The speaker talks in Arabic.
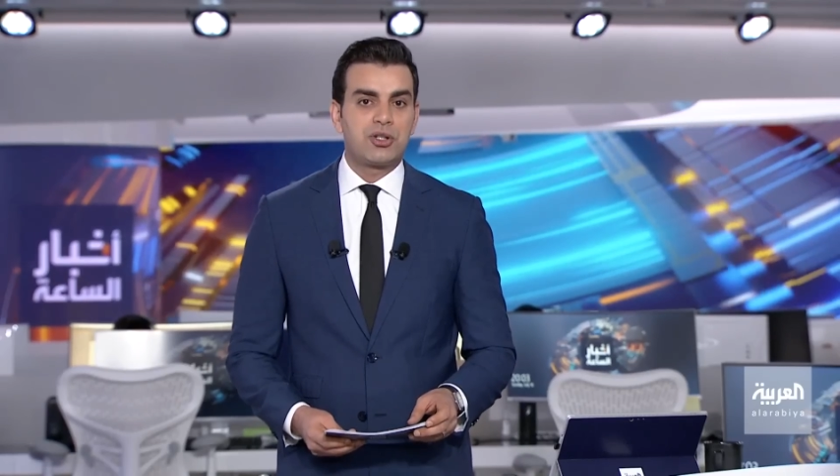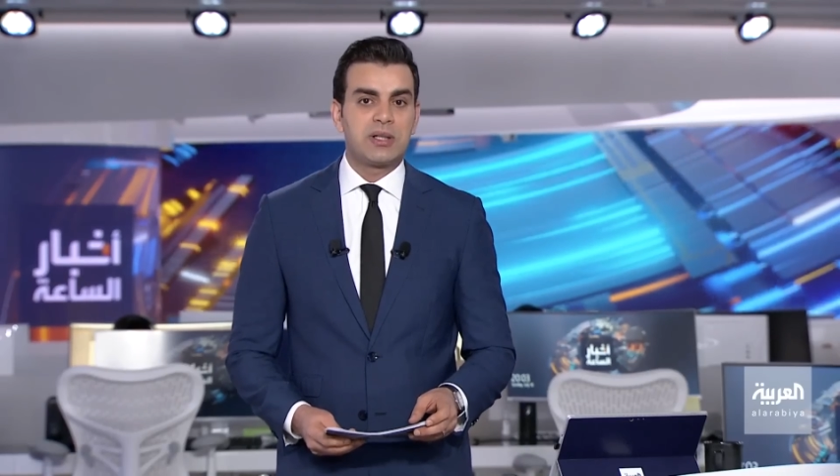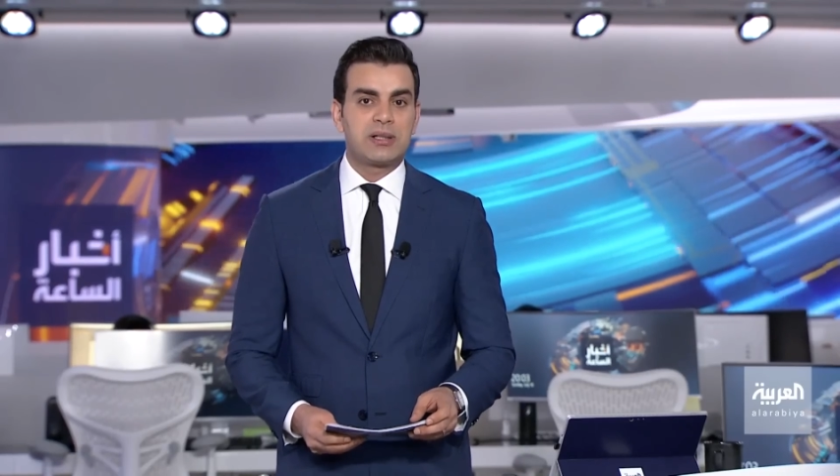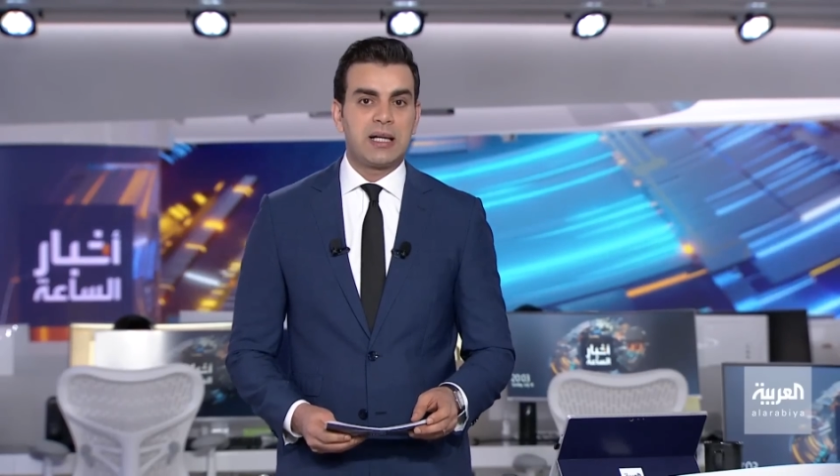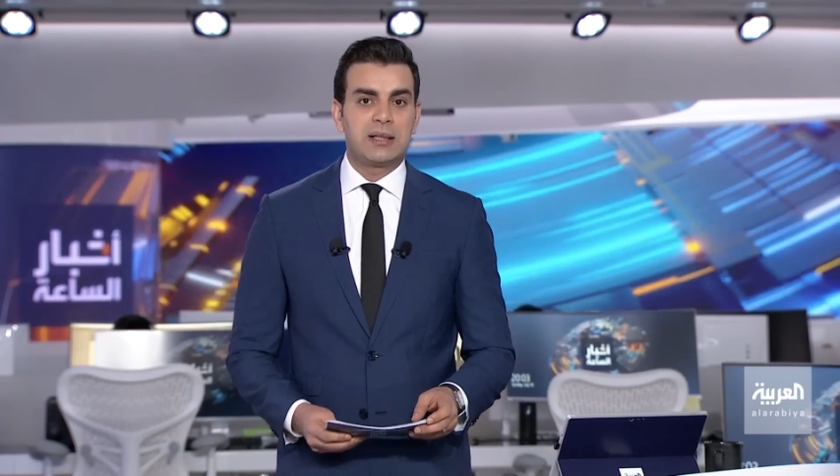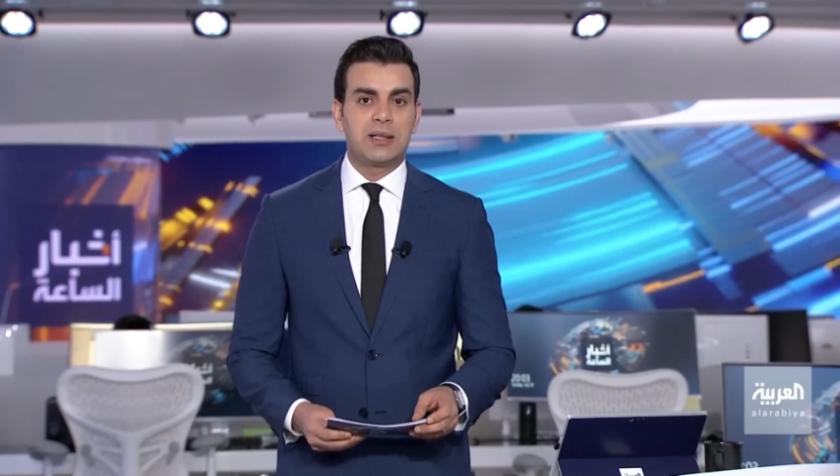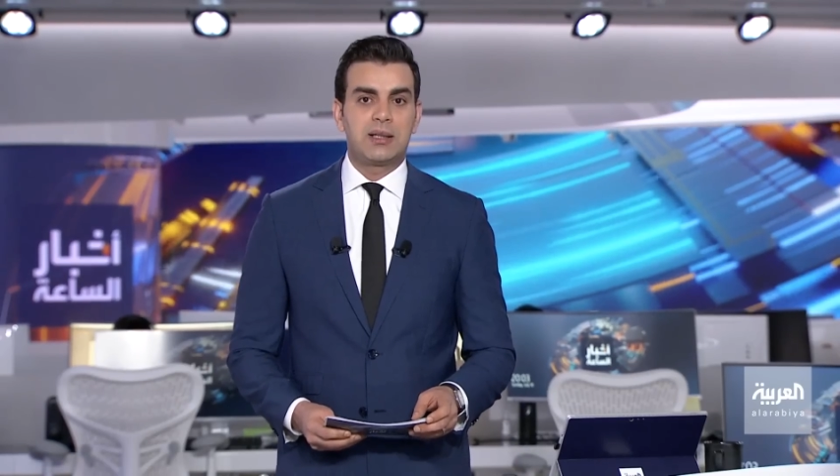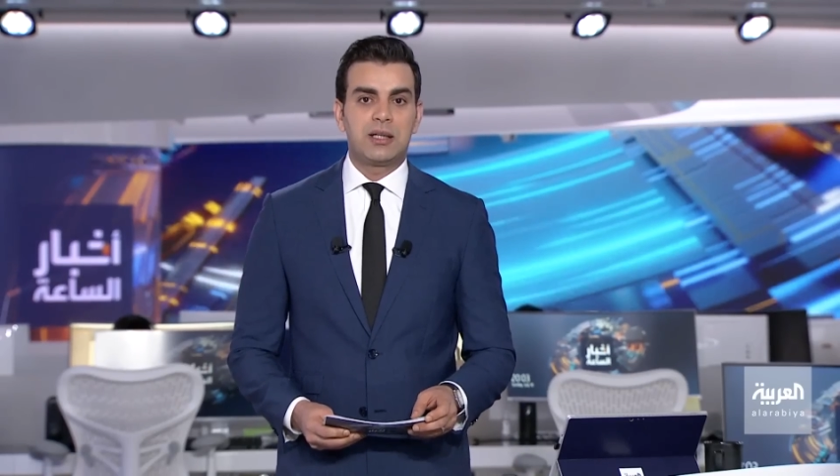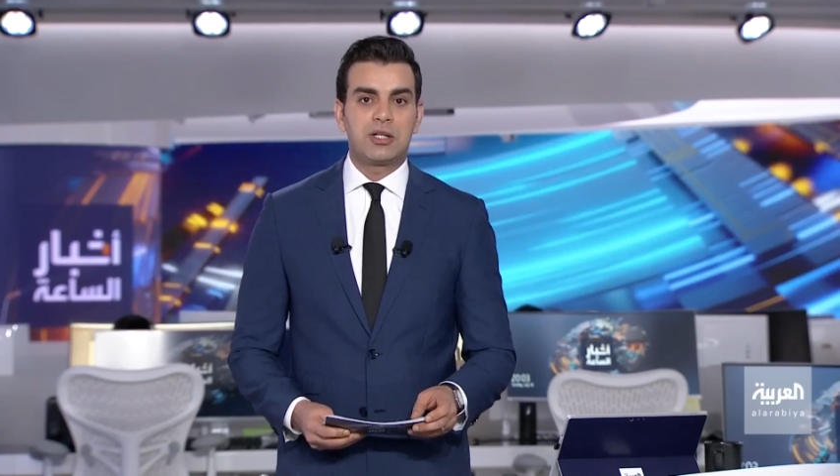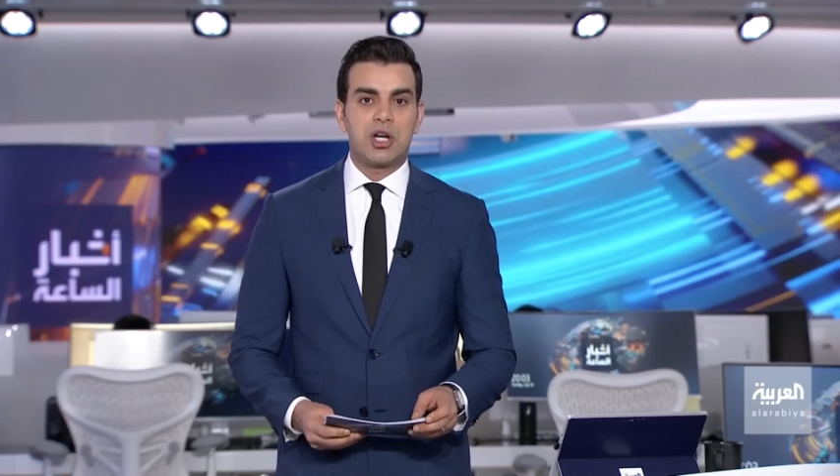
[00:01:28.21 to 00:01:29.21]
عاجل
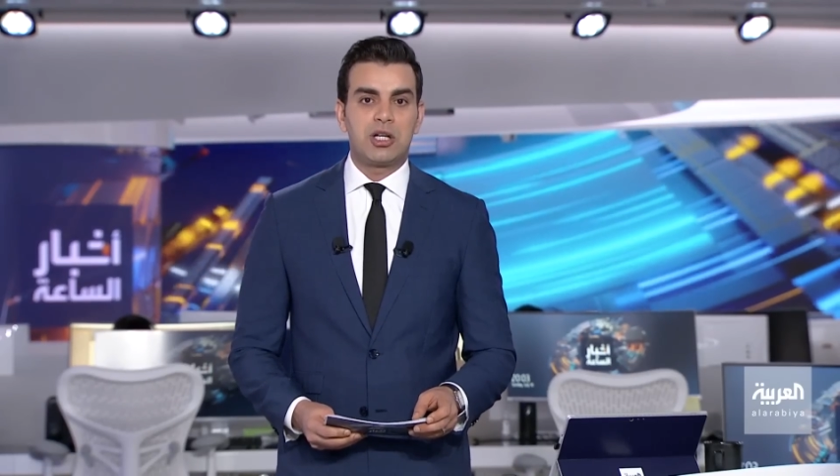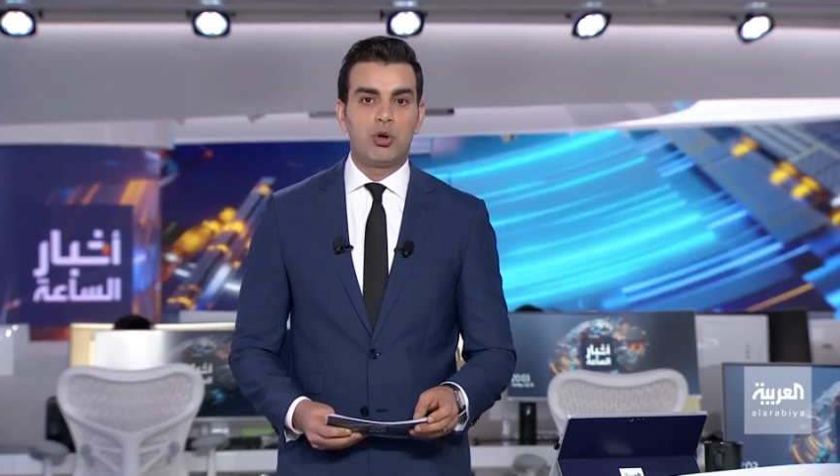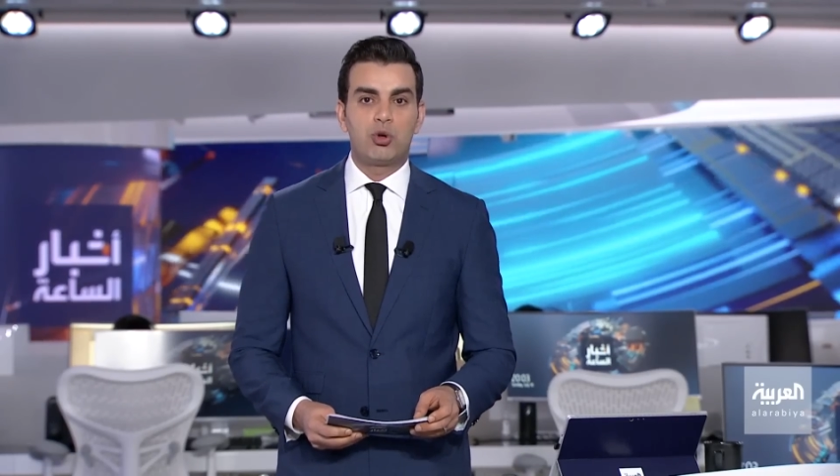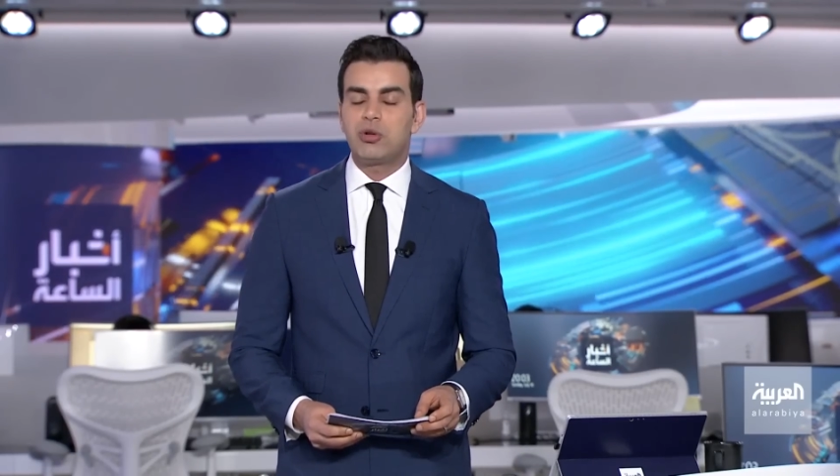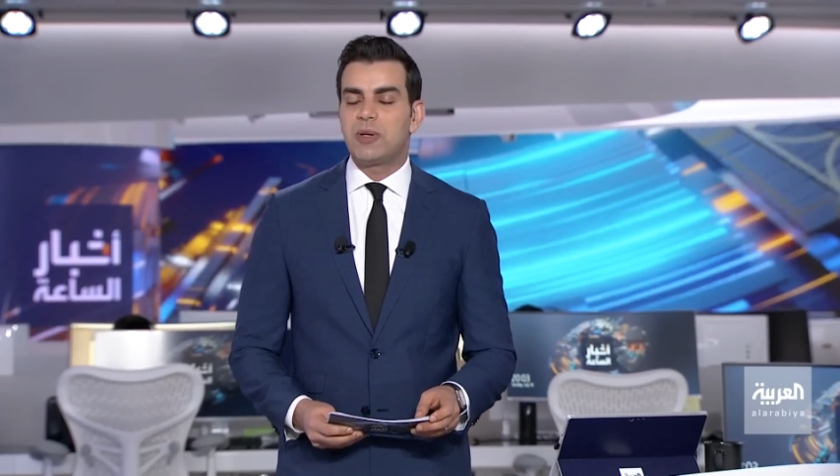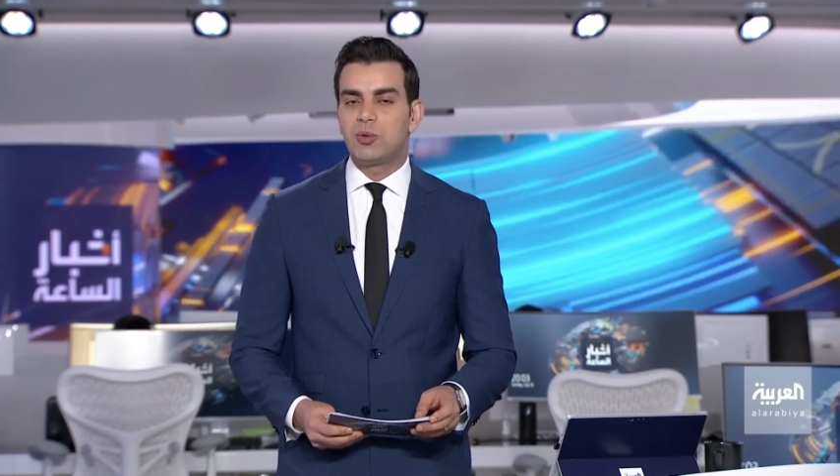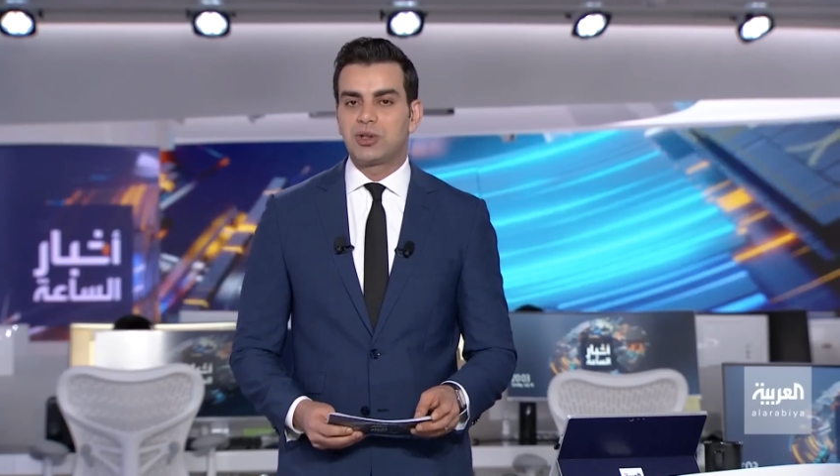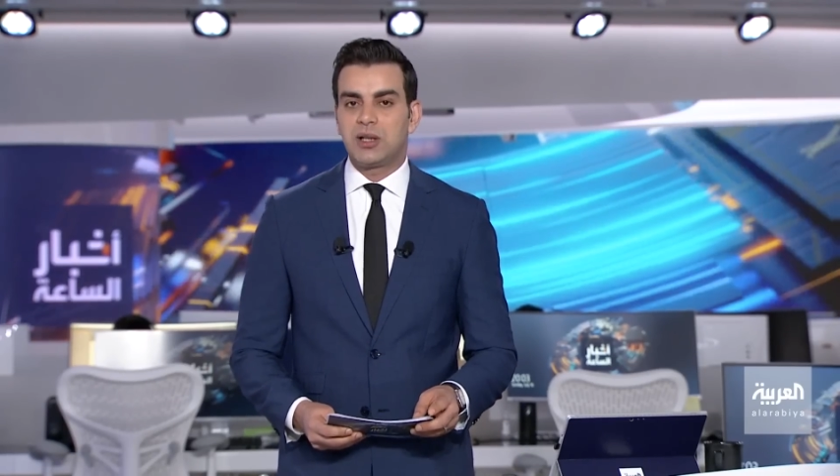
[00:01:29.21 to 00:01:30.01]
استعدادا لشن هجوم